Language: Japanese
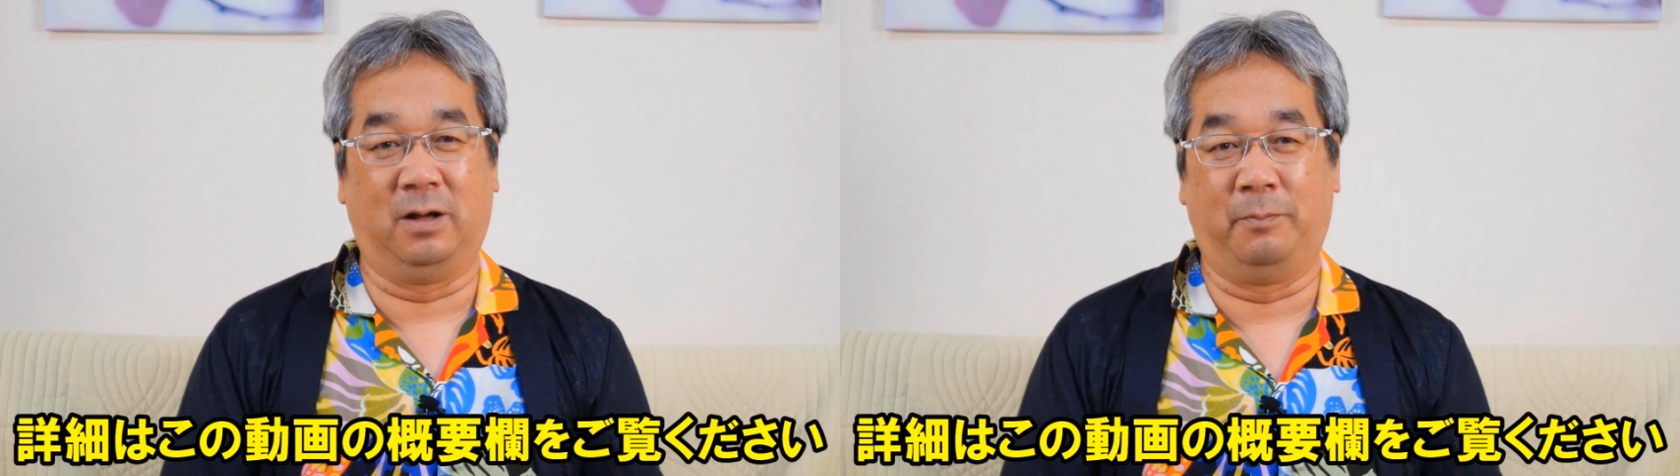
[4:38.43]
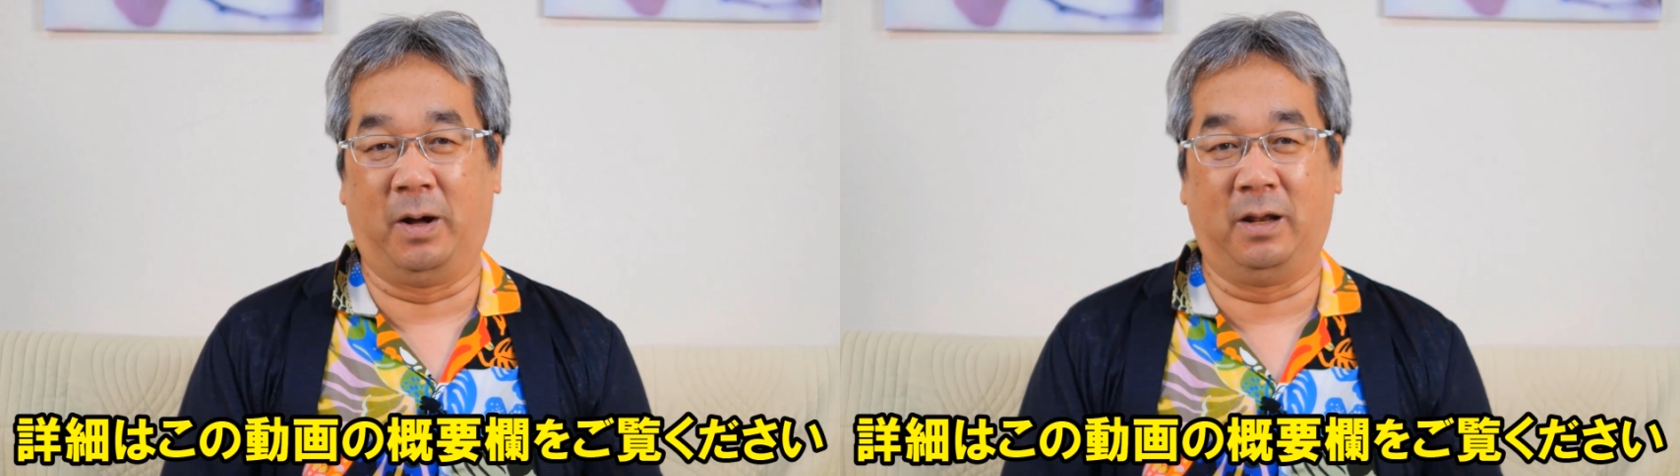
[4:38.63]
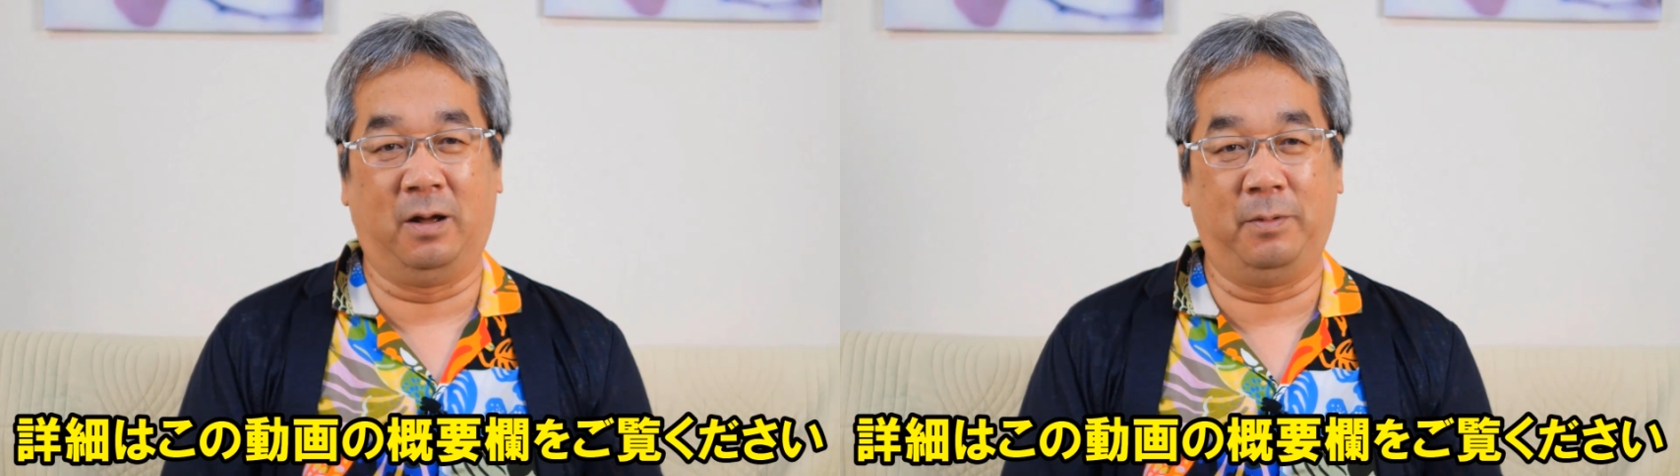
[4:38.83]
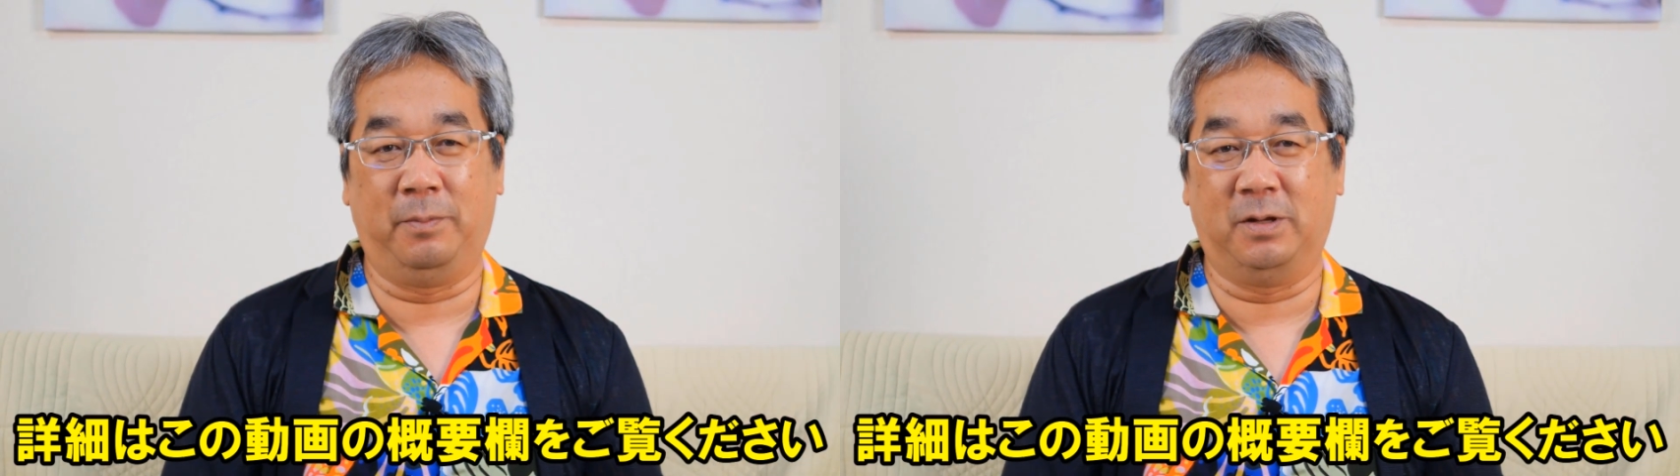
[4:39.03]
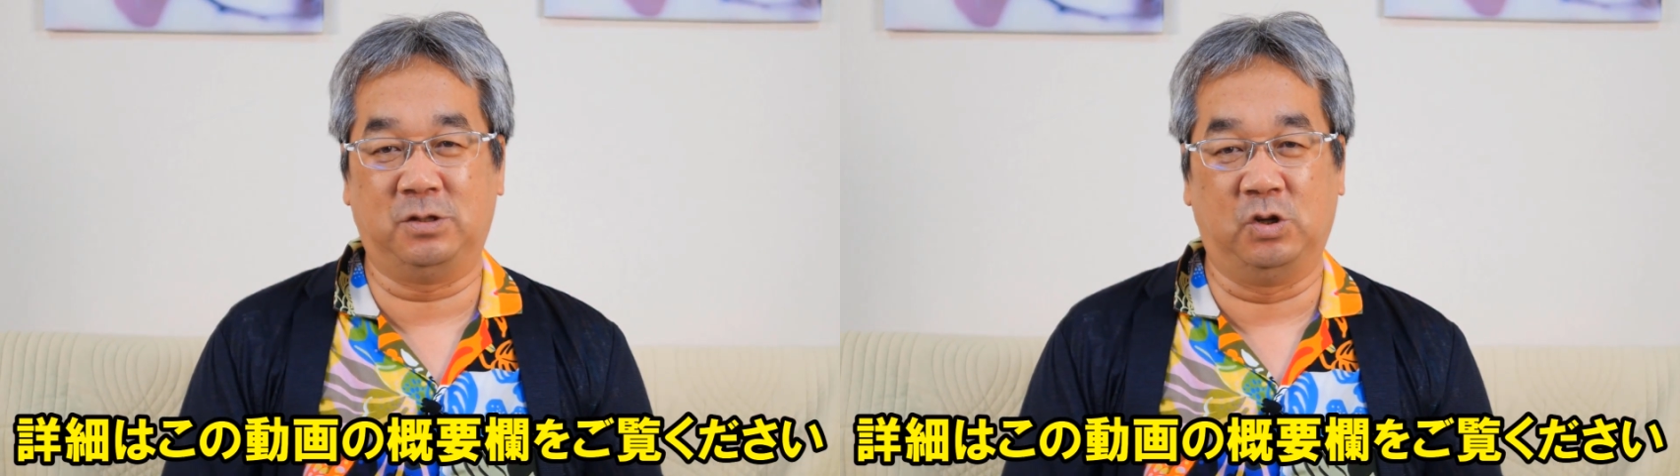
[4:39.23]
が学べ
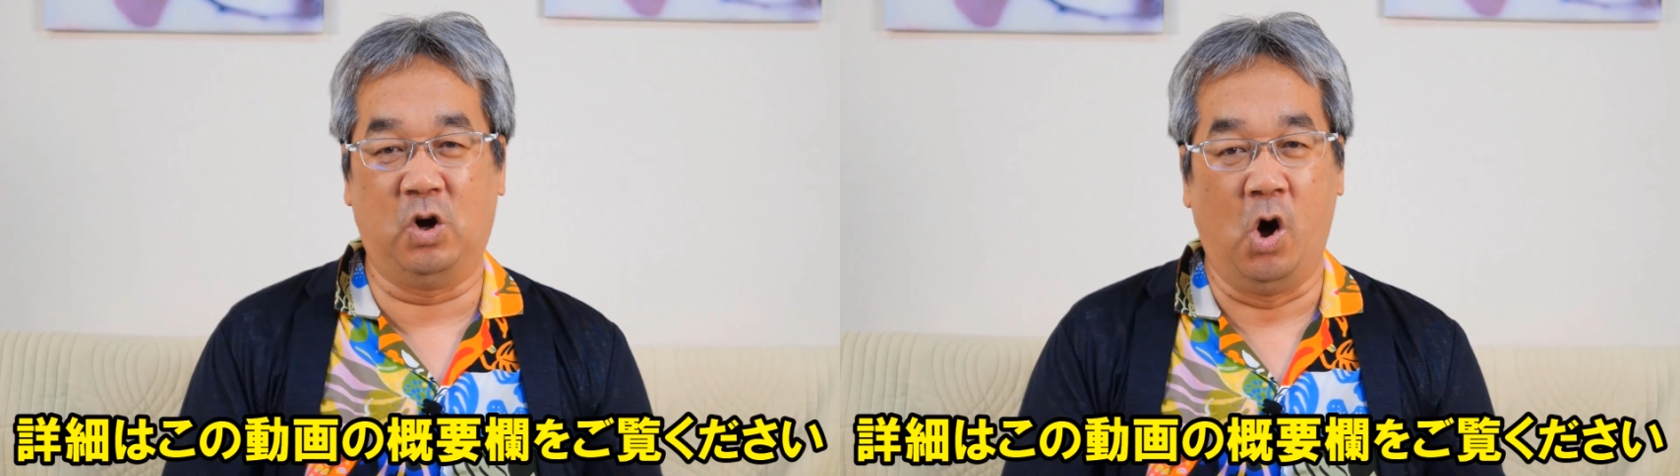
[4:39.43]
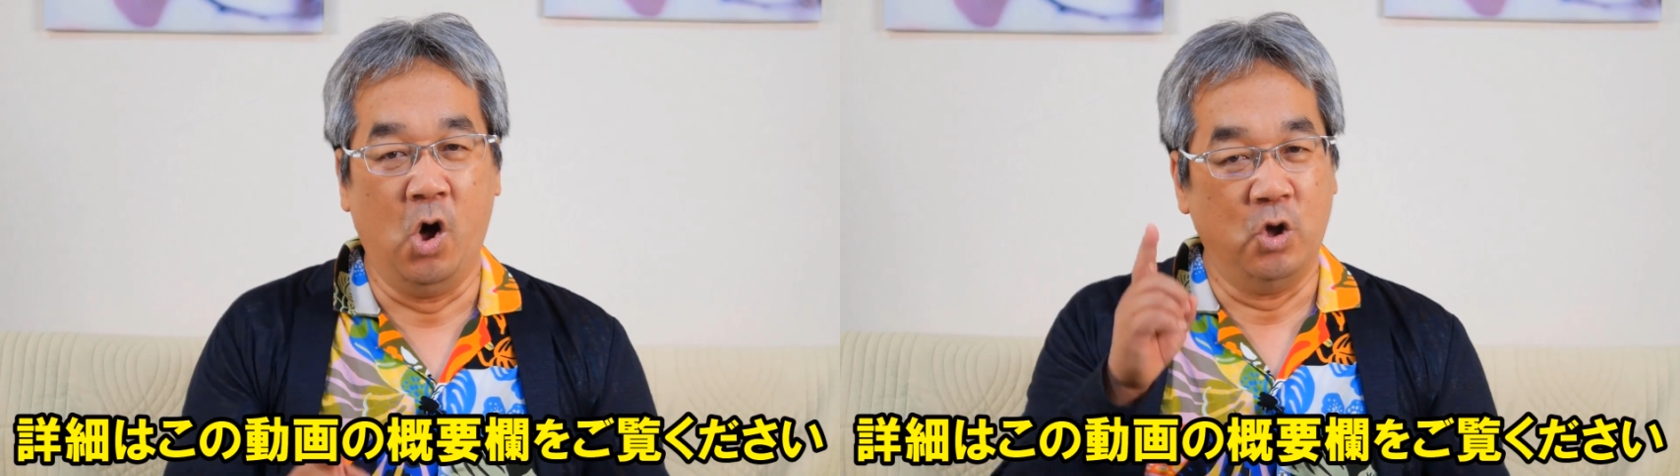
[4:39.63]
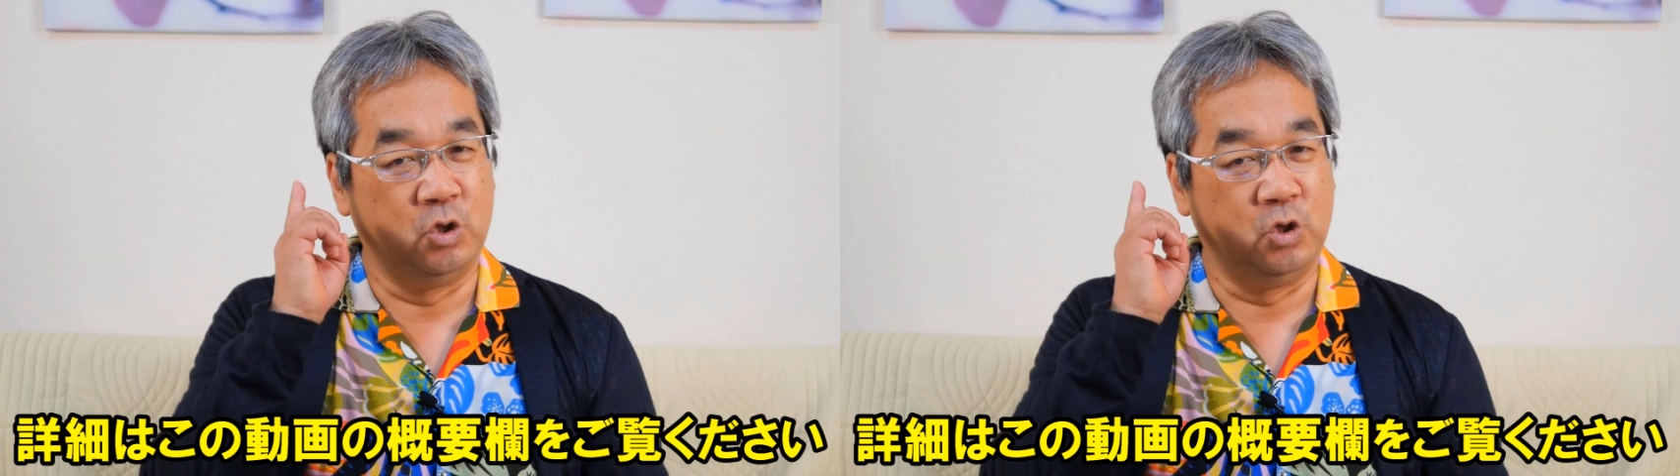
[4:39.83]
ますよ